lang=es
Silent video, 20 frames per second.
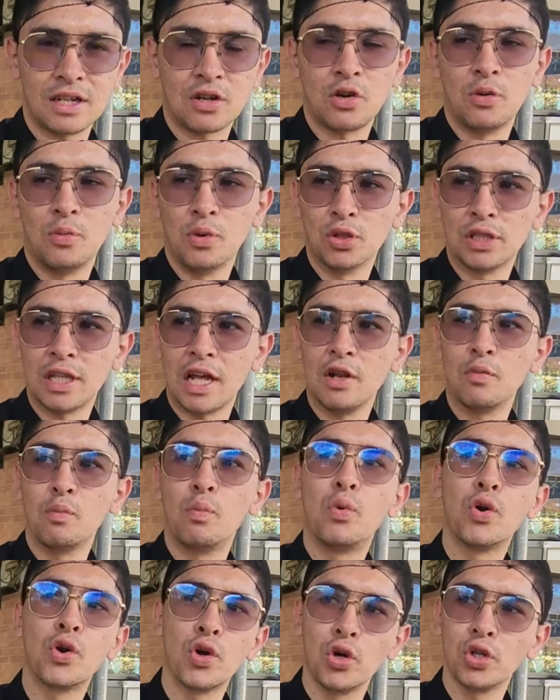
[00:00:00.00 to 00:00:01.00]
o sea, como tal
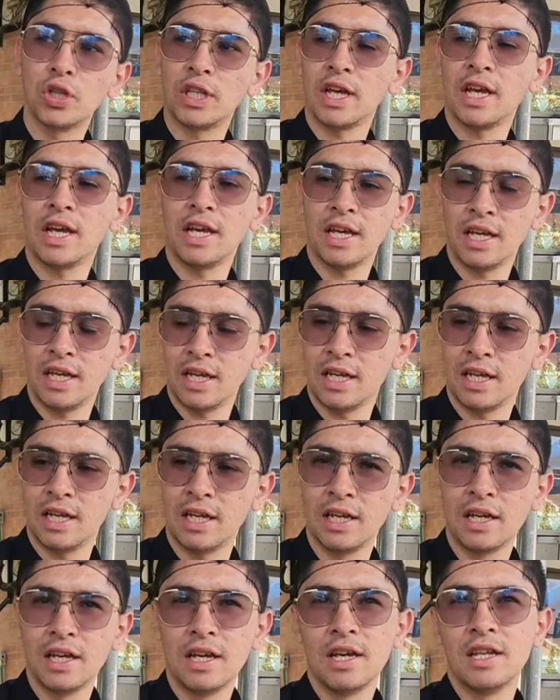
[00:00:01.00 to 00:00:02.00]
brota de
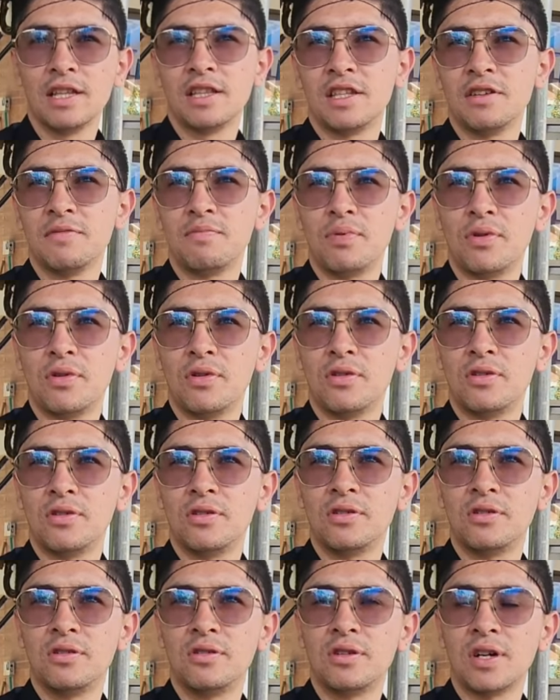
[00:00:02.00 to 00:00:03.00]

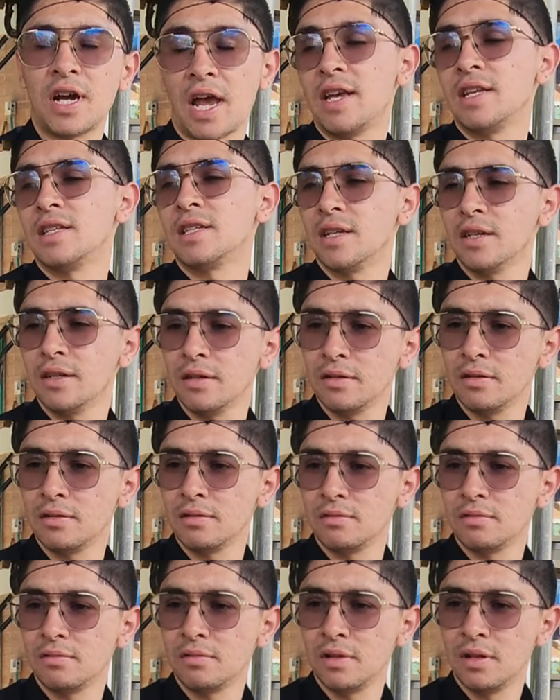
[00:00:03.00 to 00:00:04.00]
tipo geyser
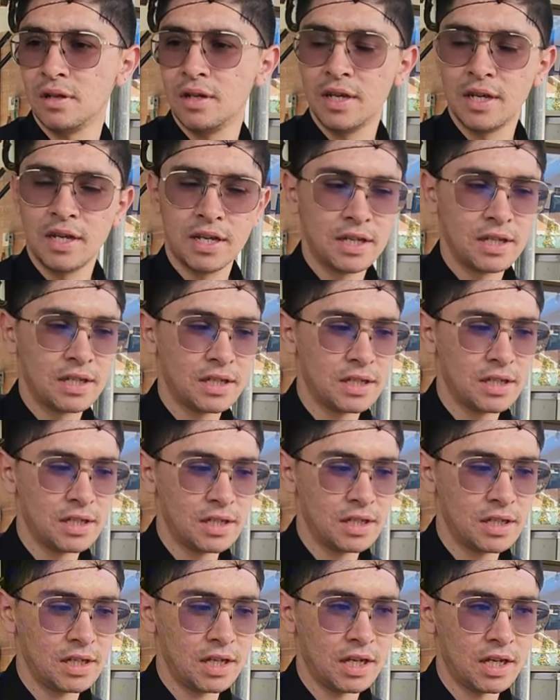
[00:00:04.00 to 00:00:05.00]

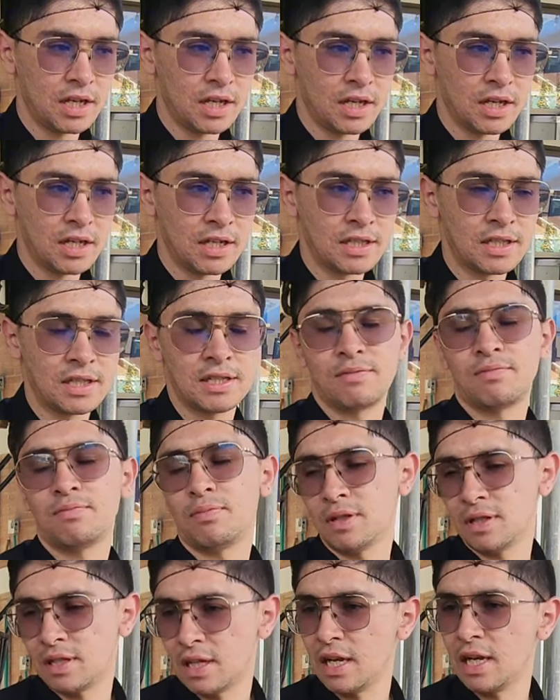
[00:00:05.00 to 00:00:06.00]
y pues
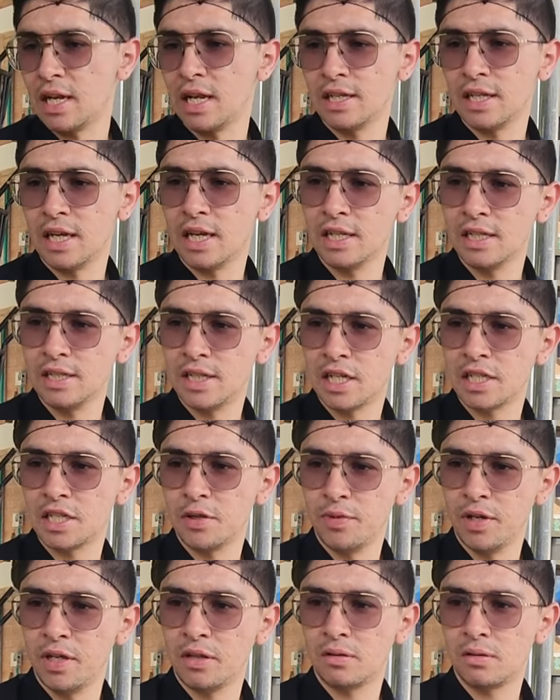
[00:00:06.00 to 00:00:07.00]
sale ahí al
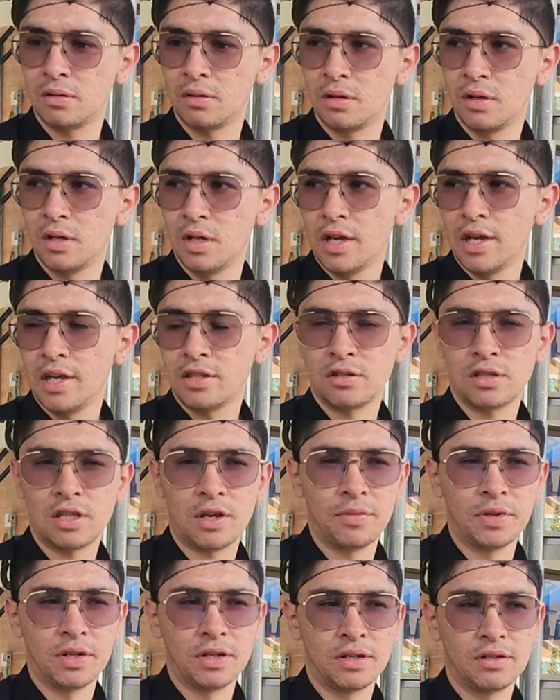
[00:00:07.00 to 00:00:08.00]
yacimiento. Esto
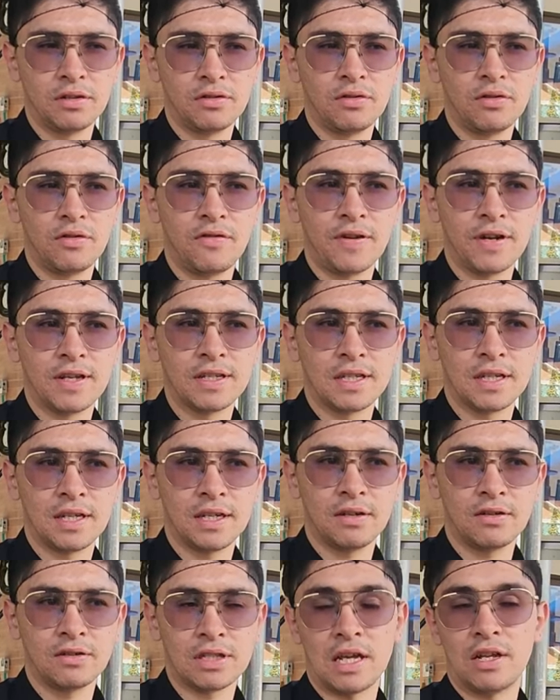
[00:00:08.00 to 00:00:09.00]
también
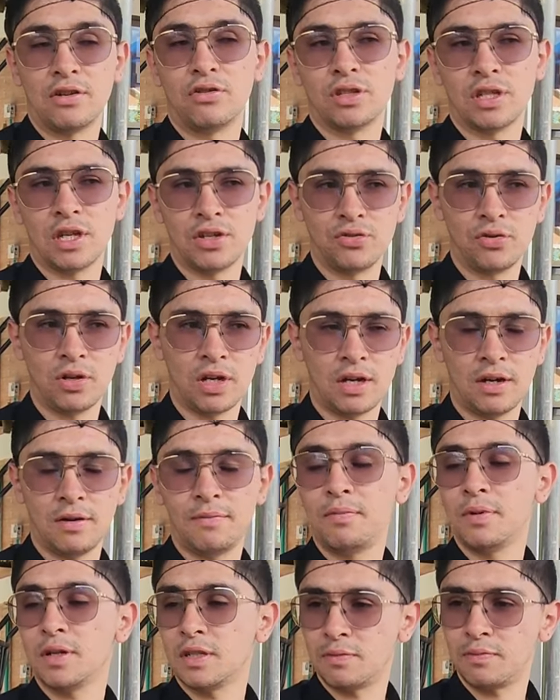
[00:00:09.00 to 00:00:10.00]
ofrece, nos
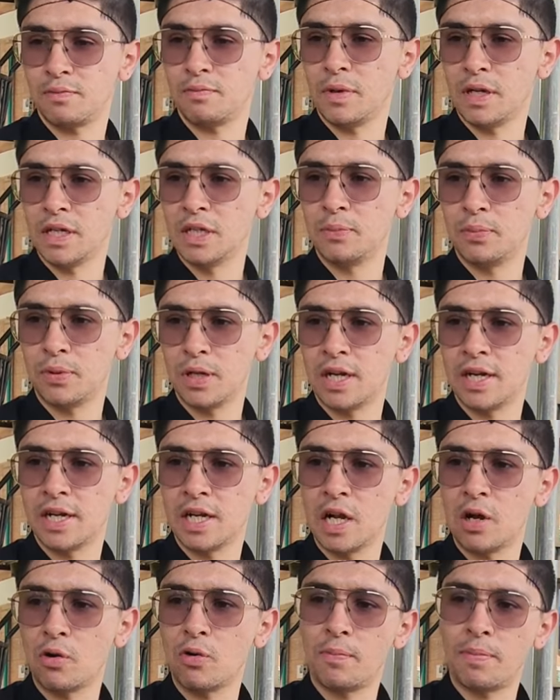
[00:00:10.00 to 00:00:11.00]
ayuda pues, a manipular
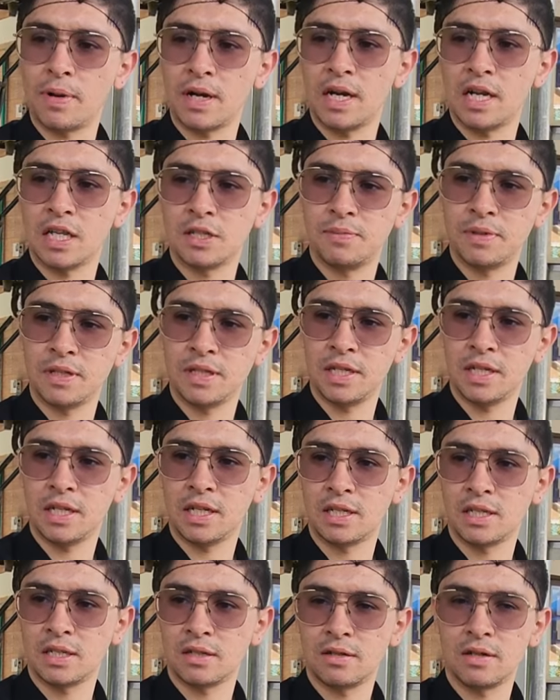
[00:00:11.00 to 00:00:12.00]
el agua para las
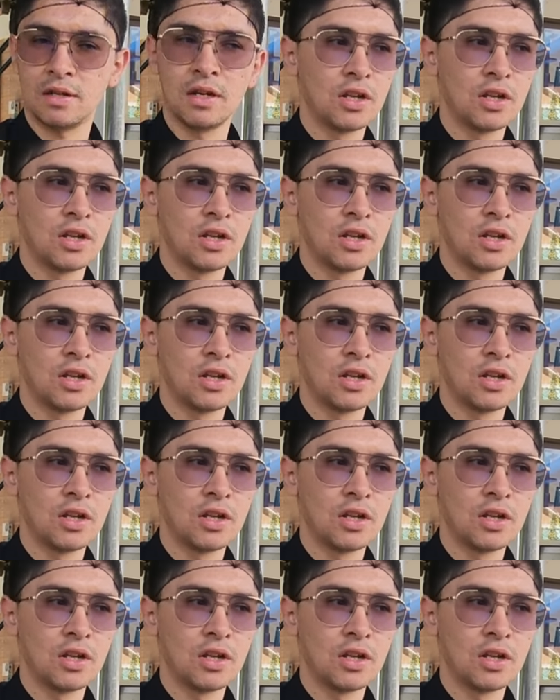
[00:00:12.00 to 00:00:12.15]
piscinas.